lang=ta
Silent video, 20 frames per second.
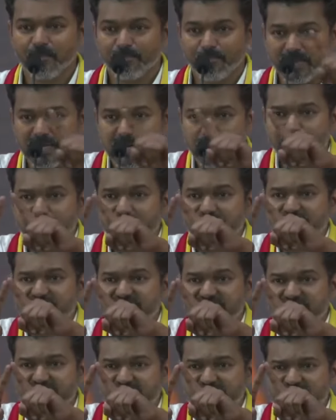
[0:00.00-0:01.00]
பிறப்பை
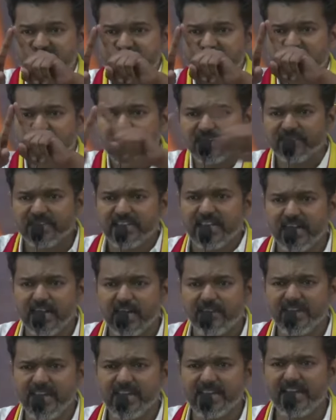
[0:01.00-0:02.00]
வச்சு ஏற்றத்தாழ்வு
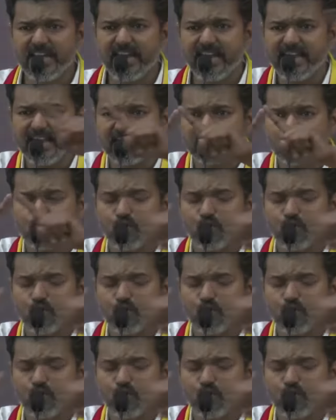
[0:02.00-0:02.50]
இல்லவே இல்லை அது